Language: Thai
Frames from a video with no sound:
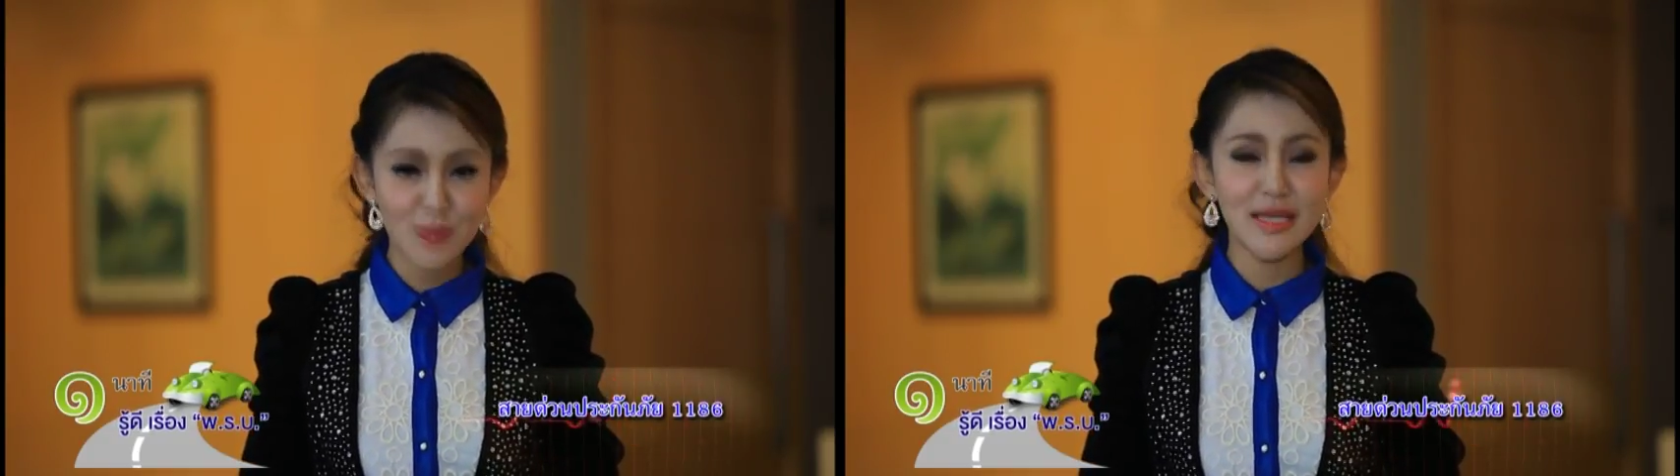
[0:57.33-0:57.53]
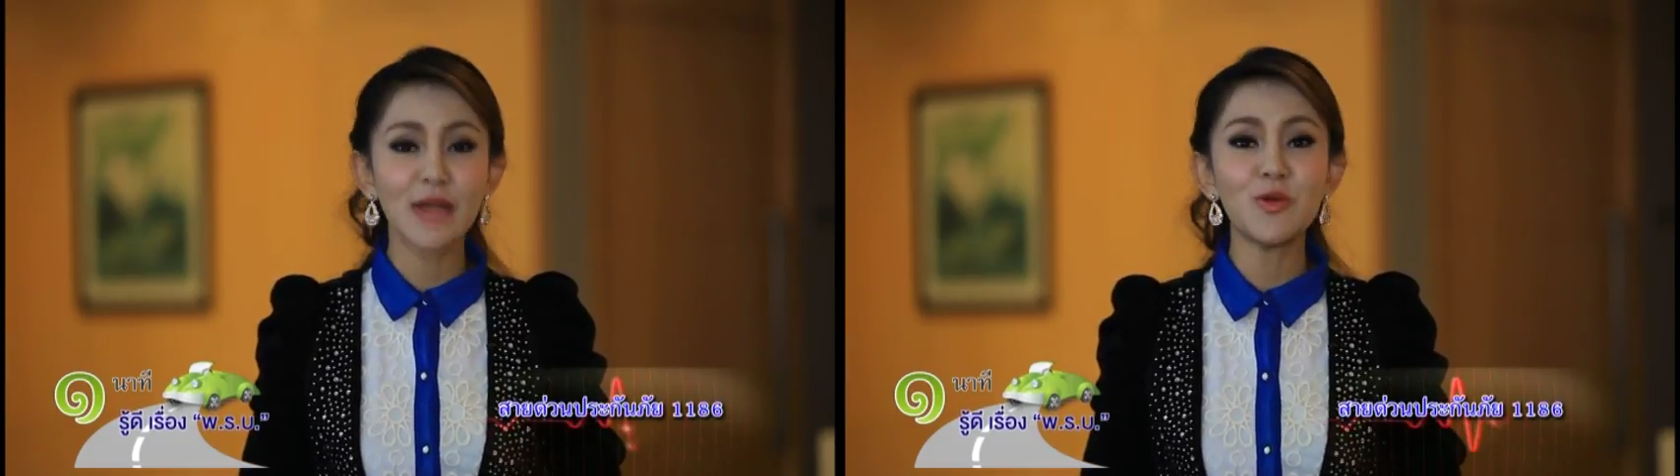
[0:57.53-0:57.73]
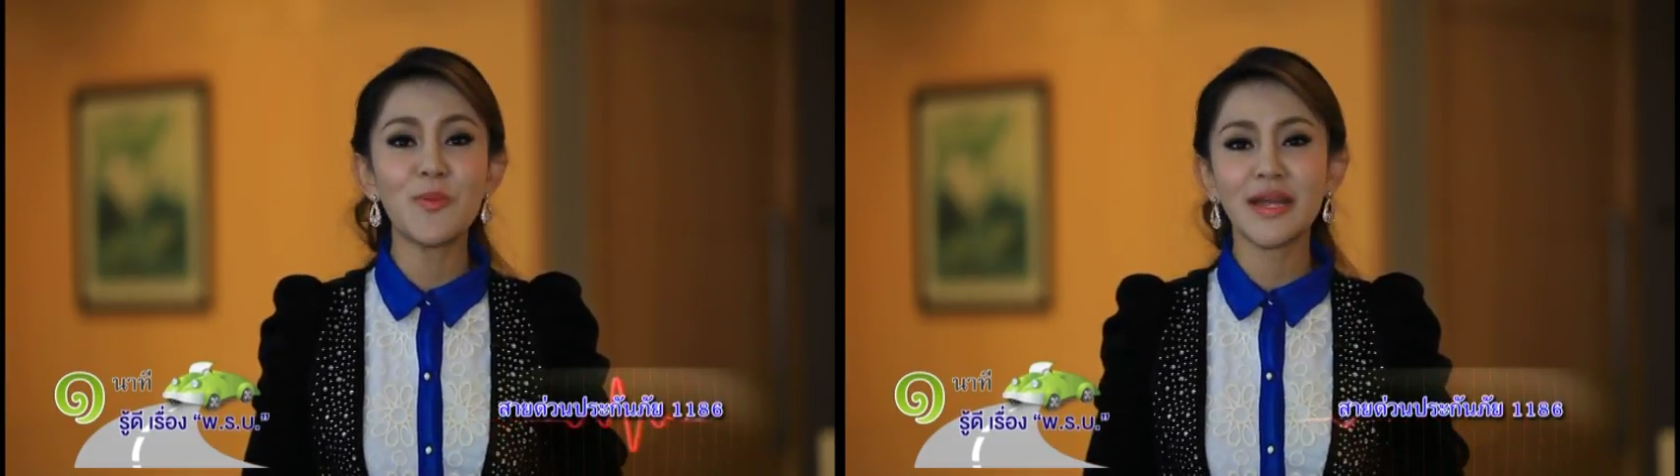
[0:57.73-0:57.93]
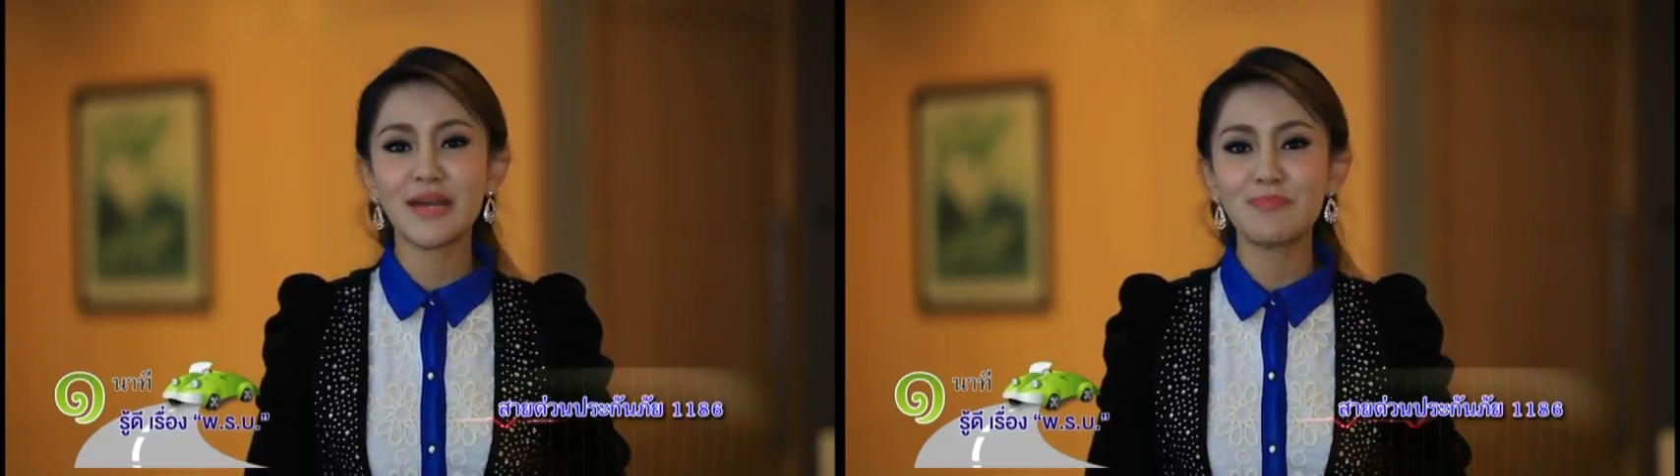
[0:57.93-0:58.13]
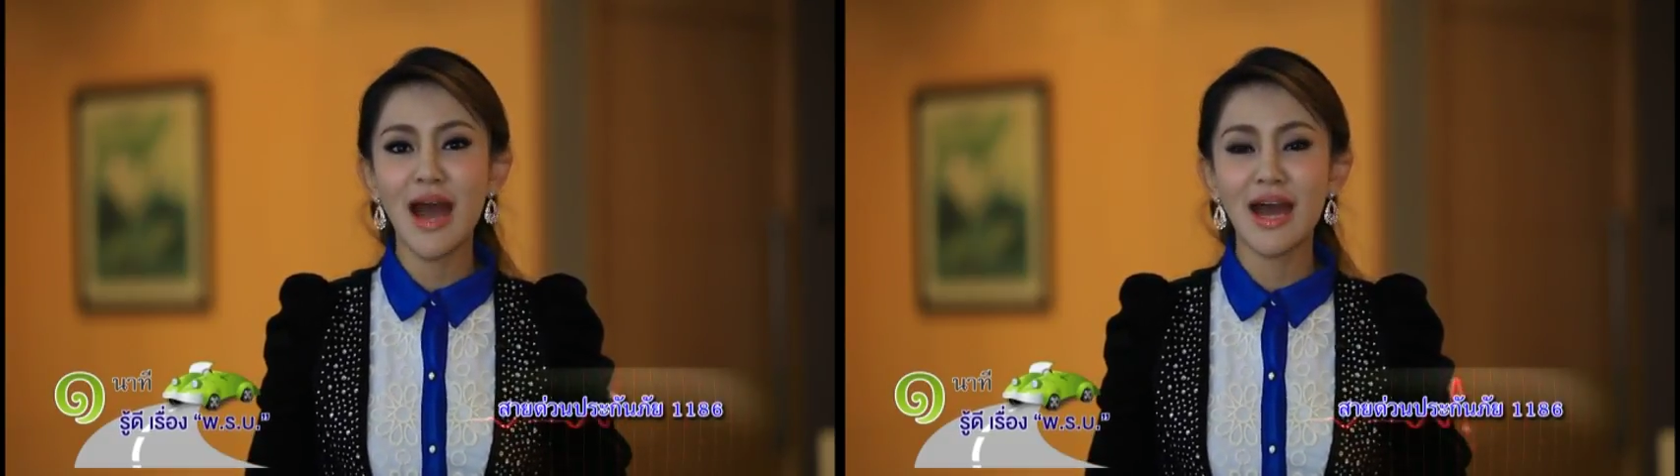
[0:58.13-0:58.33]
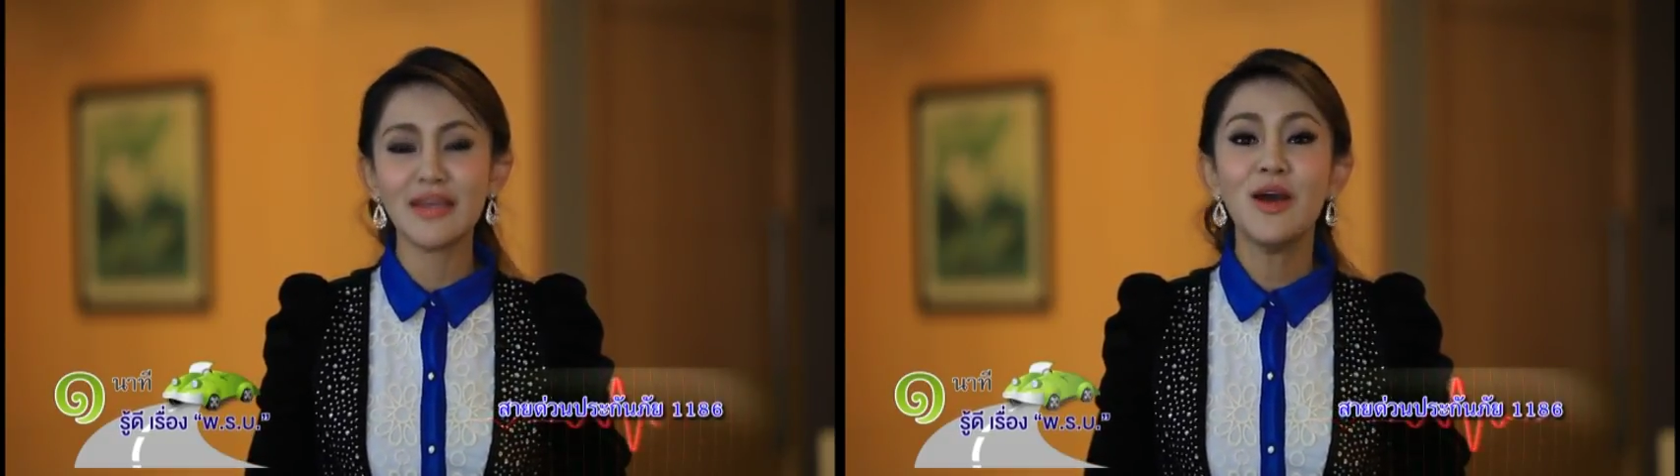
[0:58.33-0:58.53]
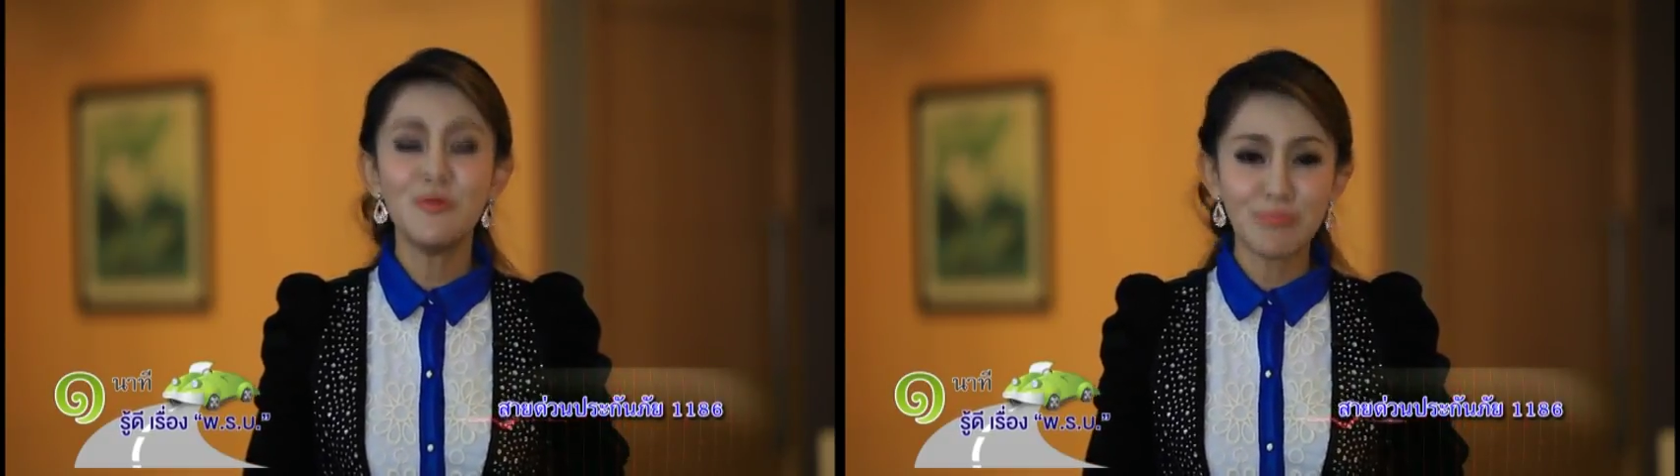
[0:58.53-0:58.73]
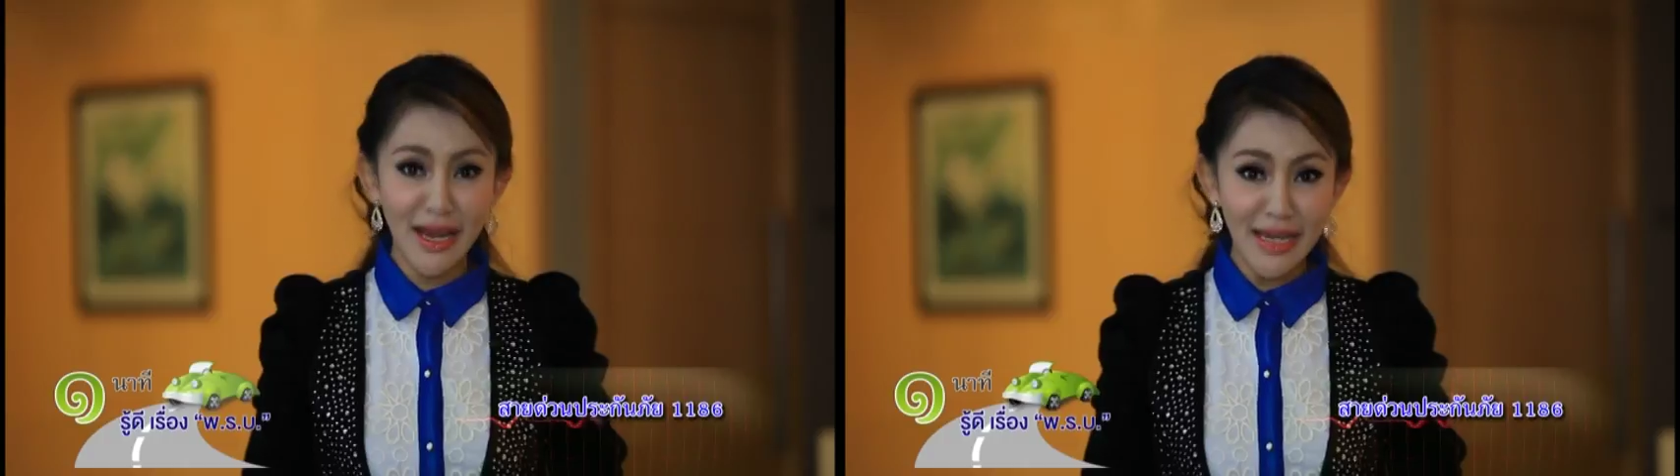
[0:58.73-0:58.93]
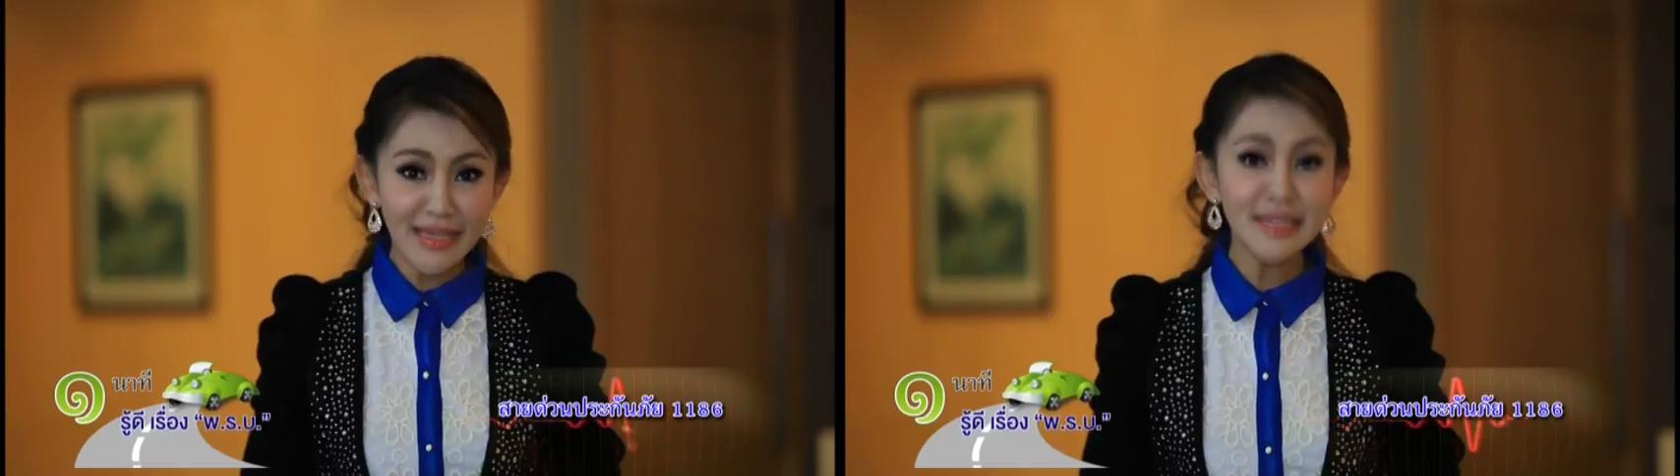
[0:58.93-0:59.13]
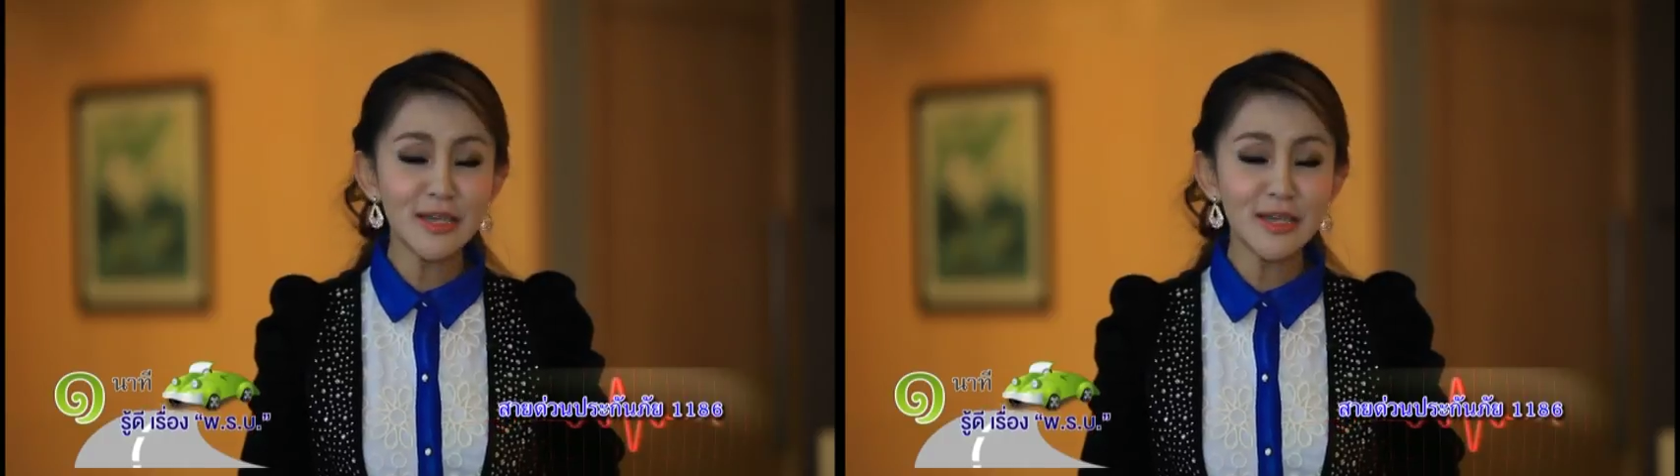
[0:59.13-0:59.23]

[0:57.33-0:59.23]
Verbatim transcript: สายด่วนประกันภัยหมายเลข